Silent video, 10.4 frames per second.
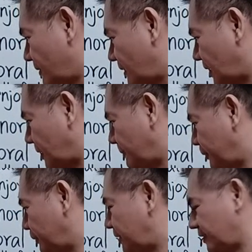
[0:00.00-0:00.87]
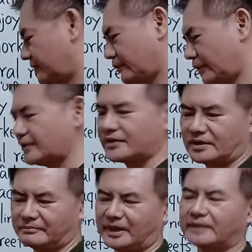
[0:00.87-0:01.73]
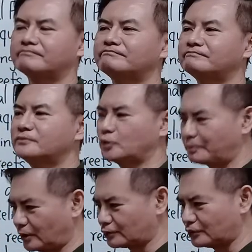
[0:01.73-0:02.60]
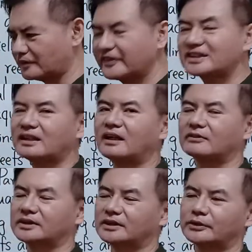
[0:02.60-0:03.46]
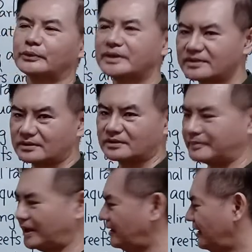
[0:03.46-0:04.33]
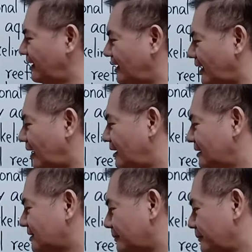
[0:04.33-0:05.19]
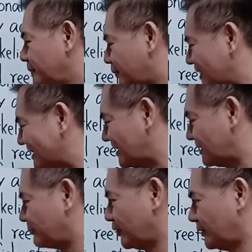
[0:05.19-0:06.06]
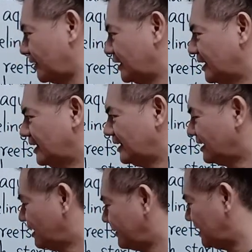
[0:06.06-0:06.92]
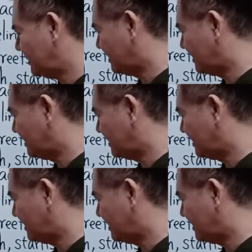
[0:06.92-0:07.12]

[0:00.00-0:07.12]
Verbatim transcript: 啊，beauty 原始的美，就保存的非常好的一个原始之美，啊，叫 pristine beauty。那么